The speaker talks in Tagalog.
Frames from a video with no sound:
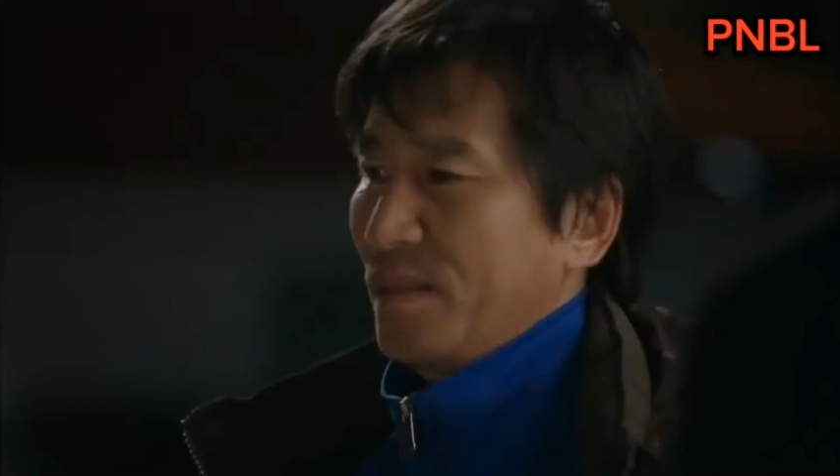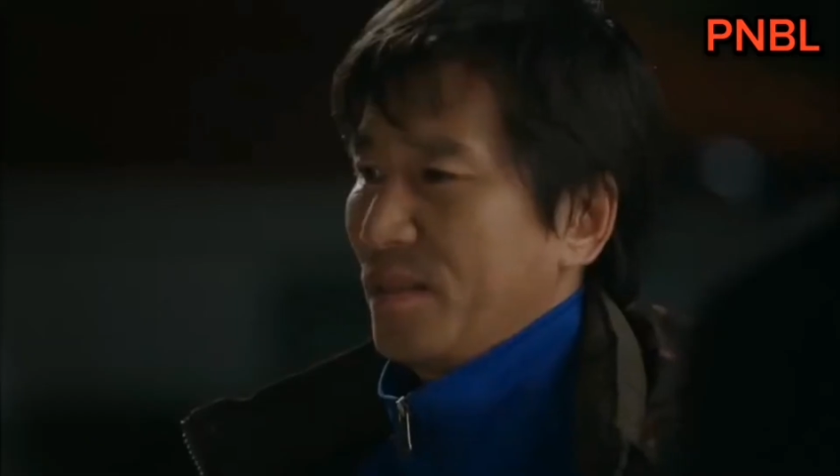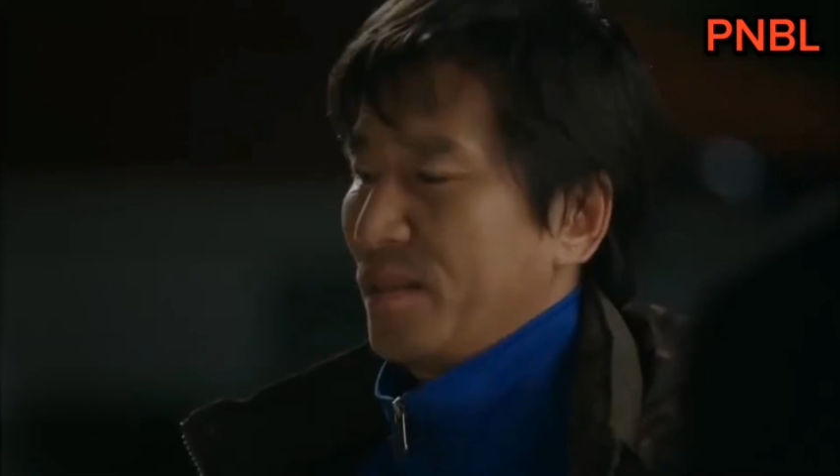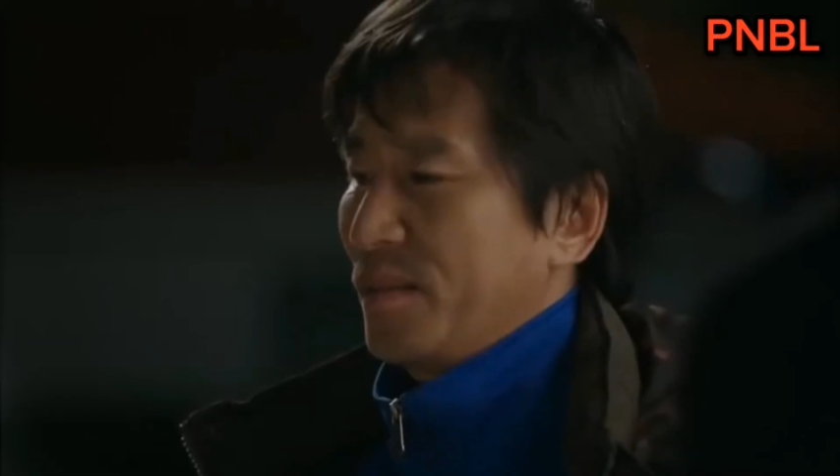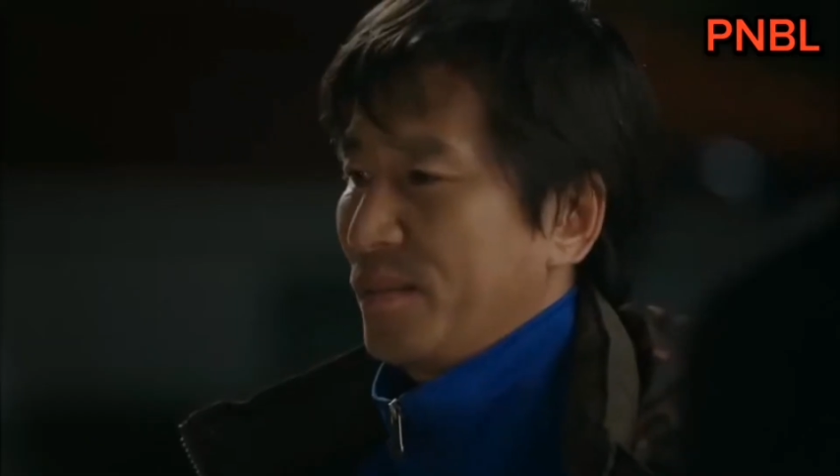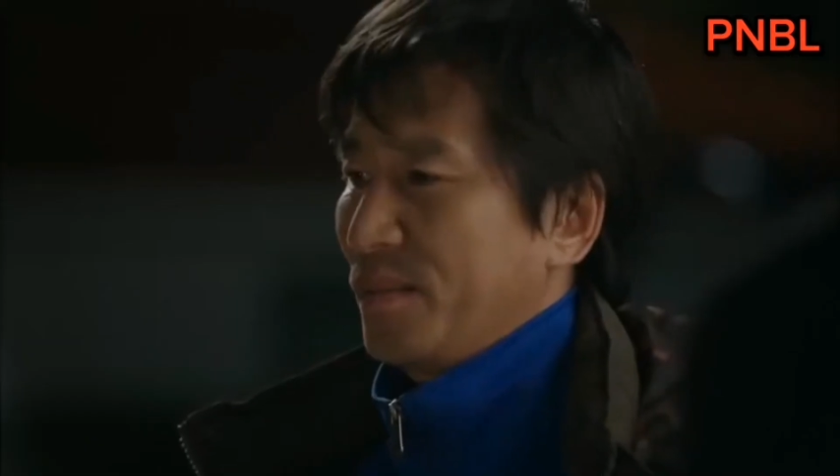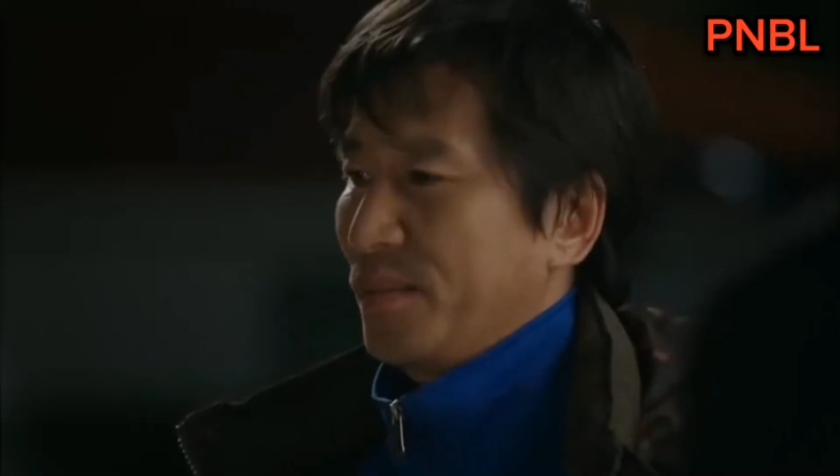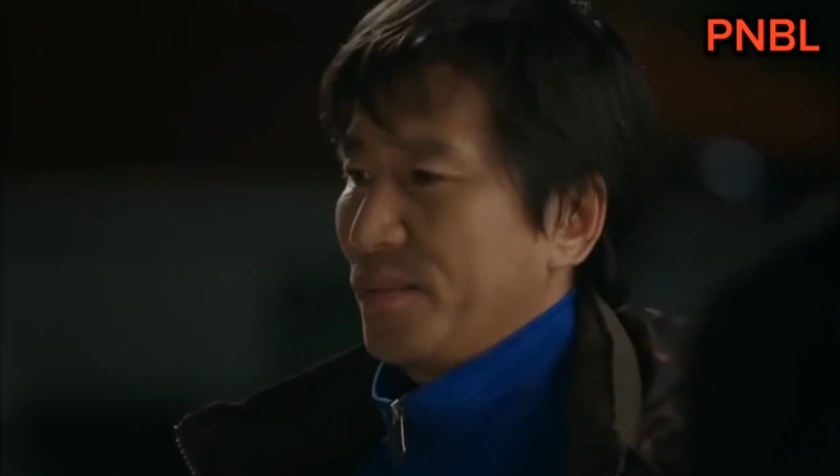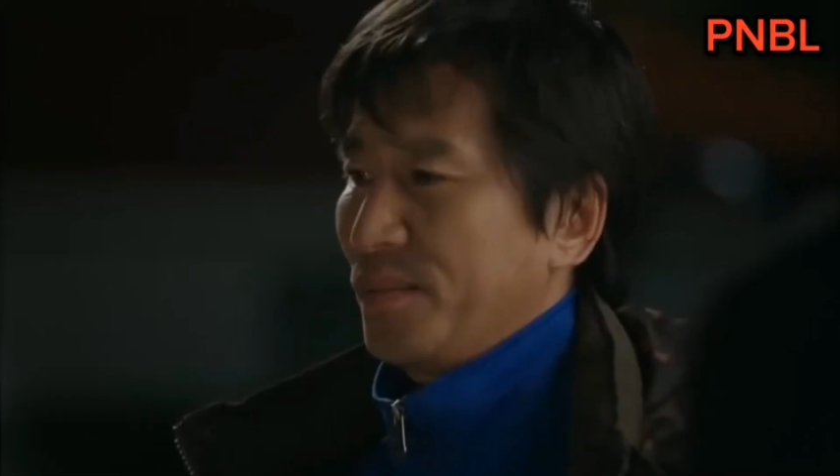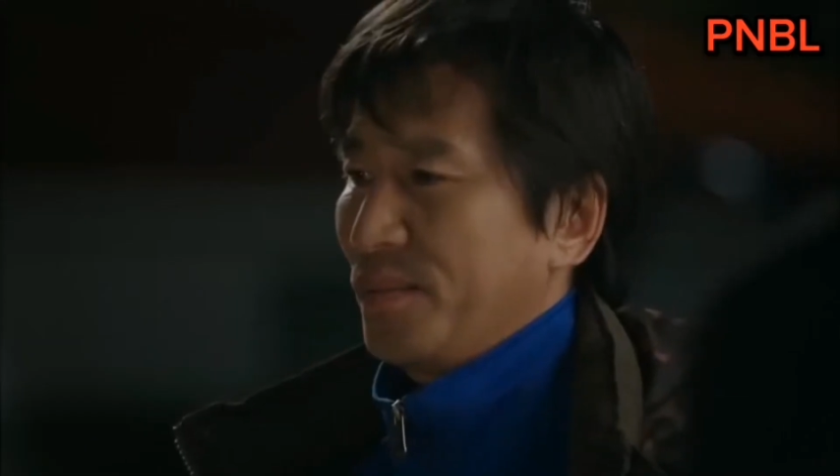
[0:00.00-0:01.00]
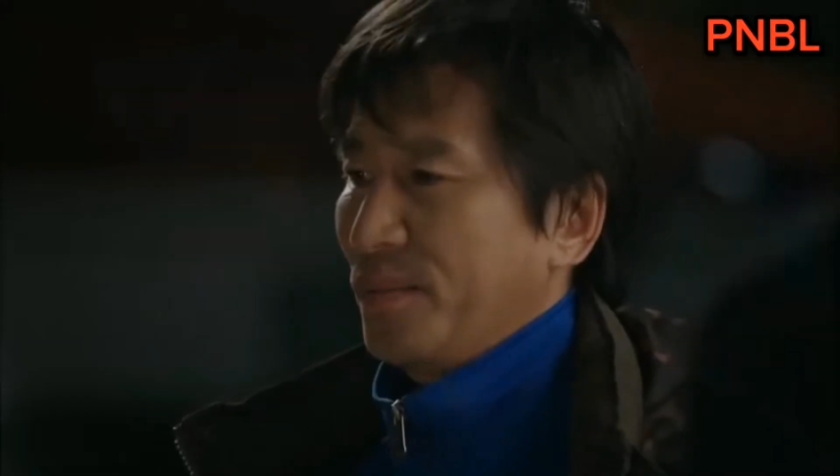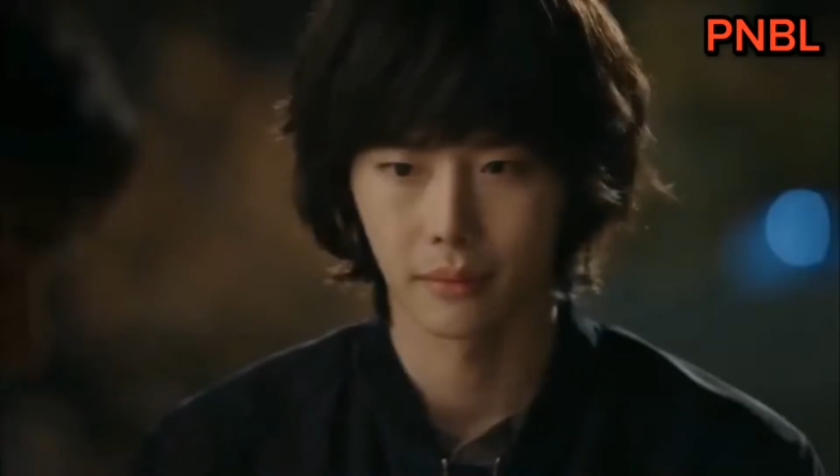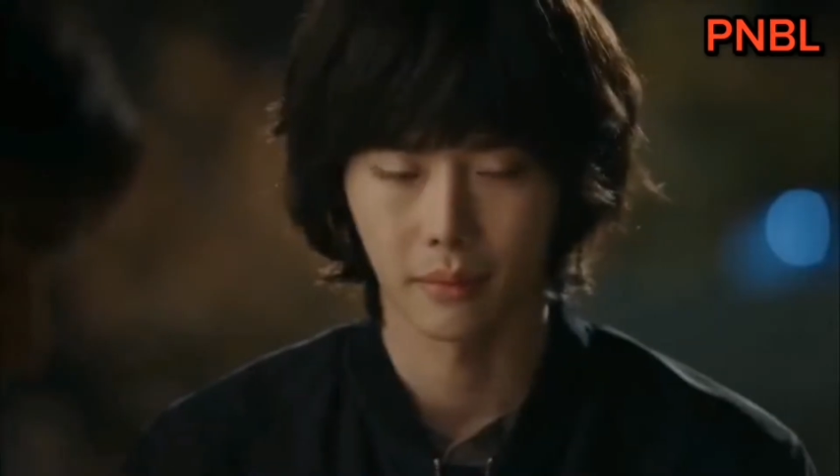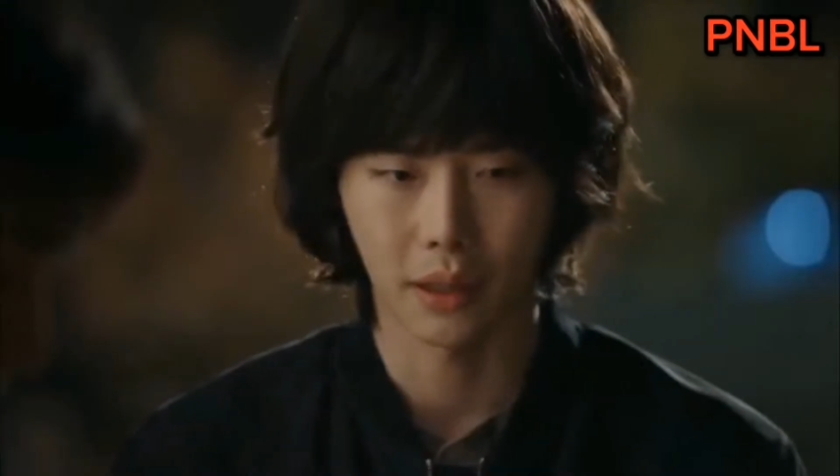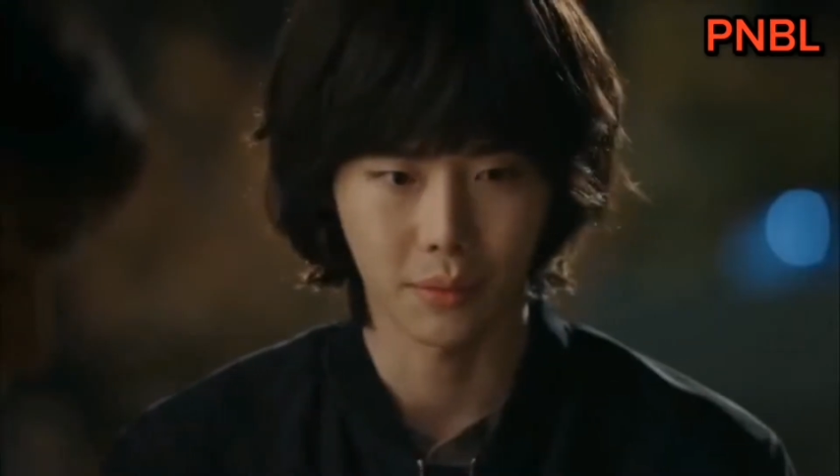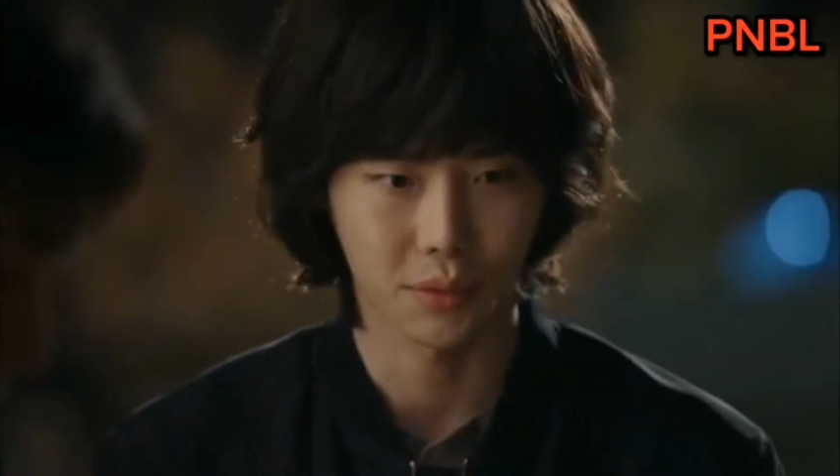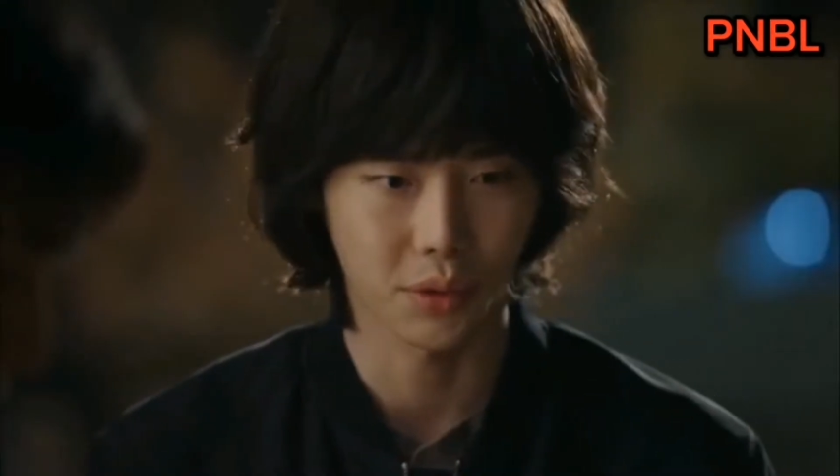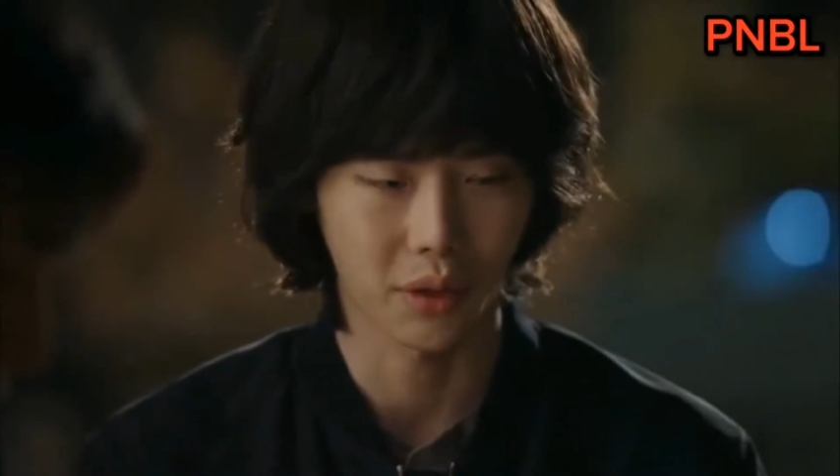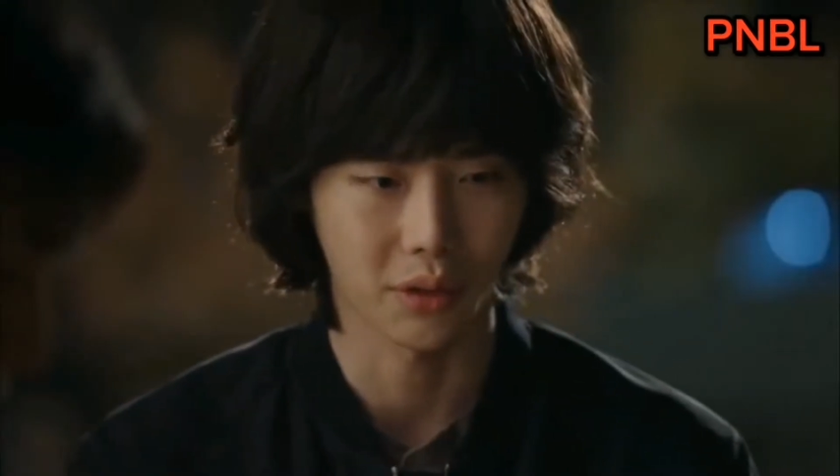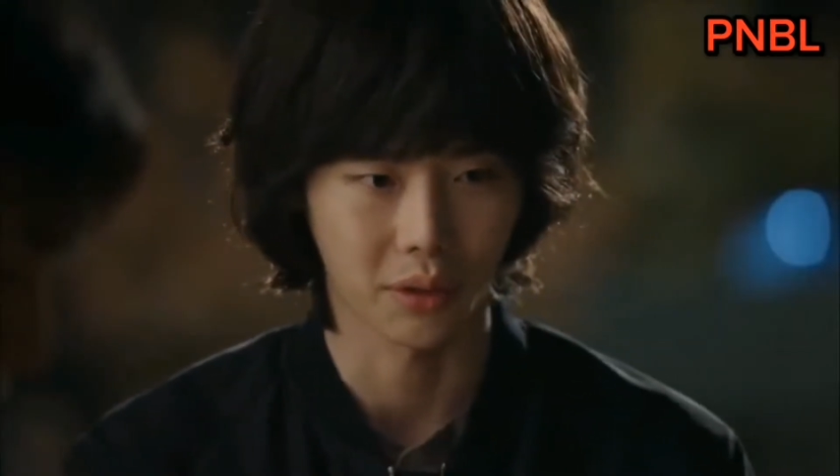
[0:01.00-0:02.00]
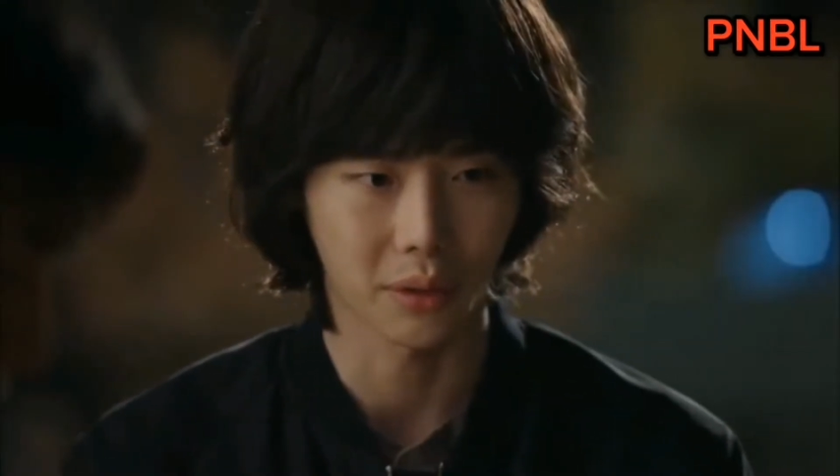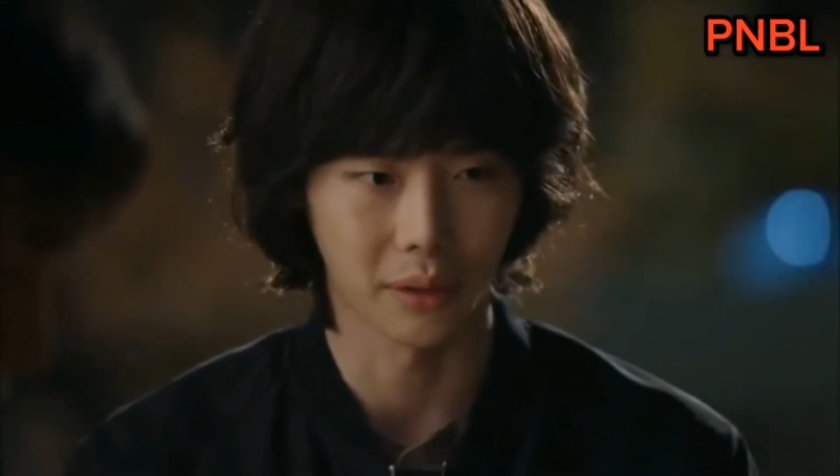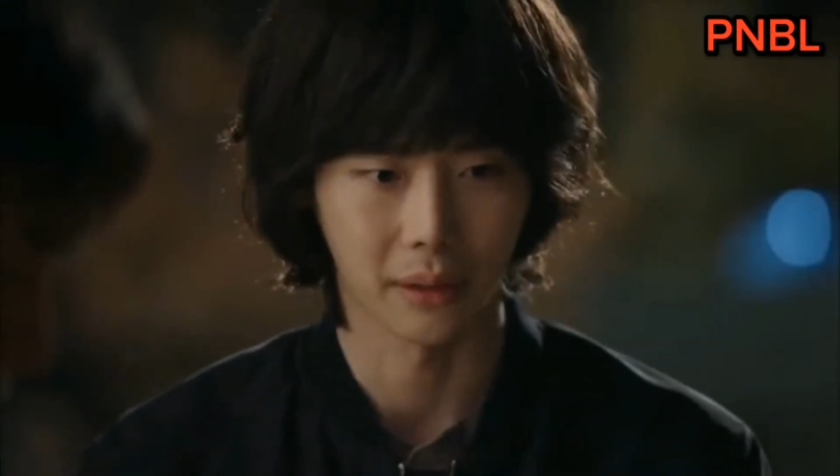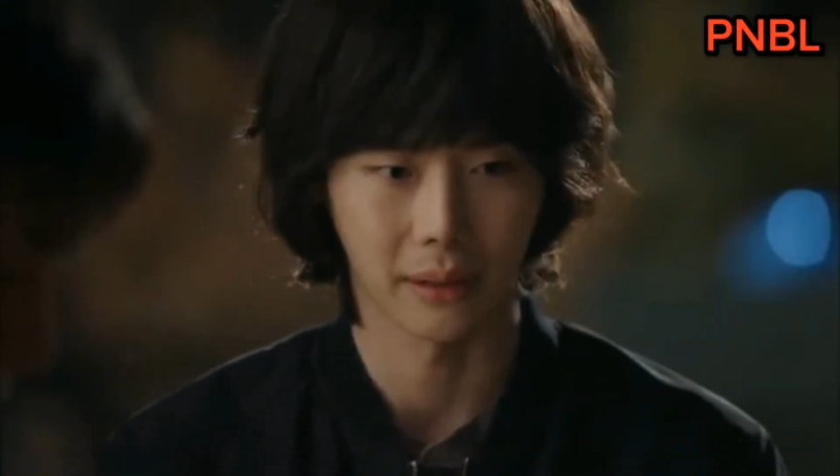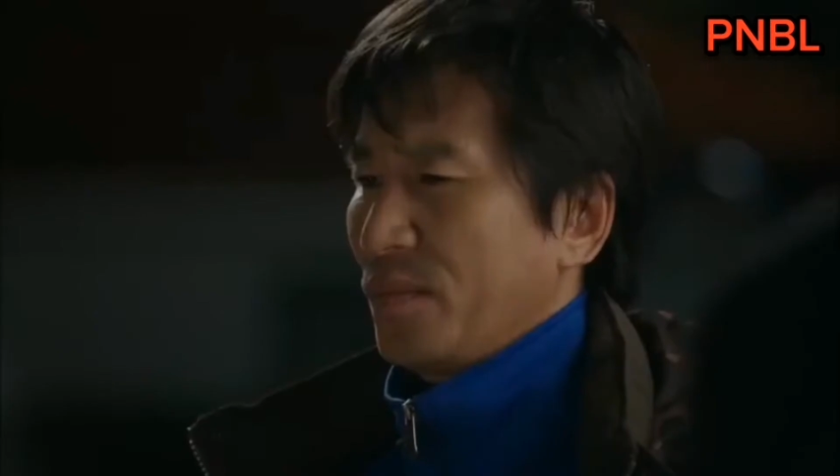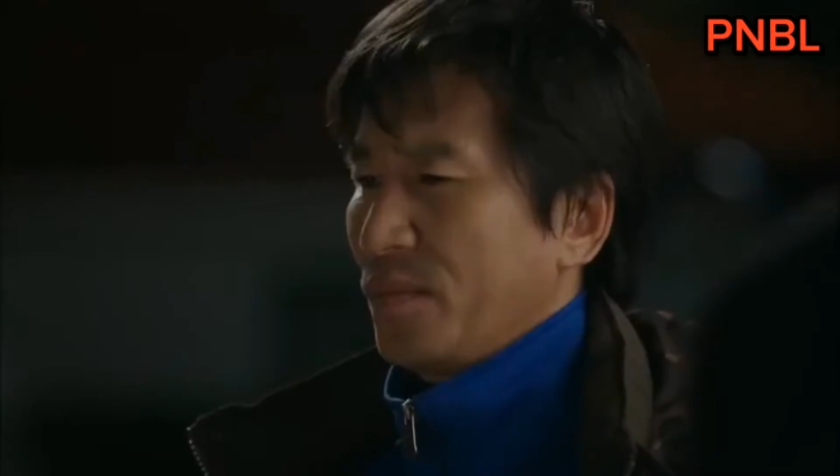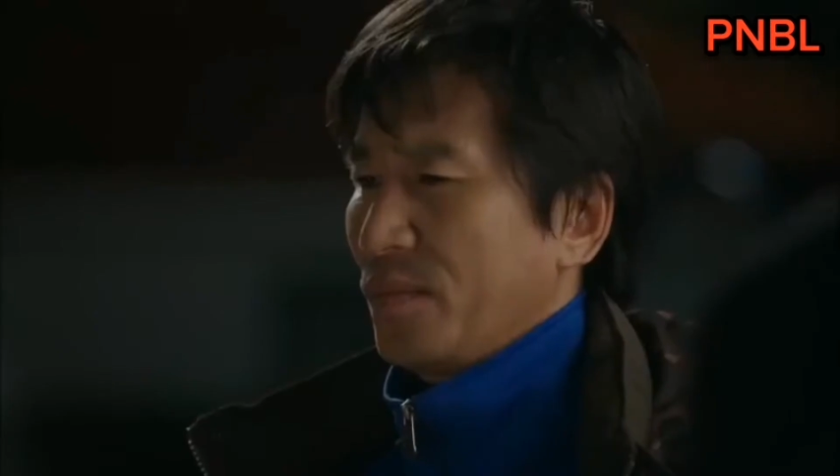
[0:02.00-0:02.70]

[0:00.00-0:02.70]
At... Marami akong kulang.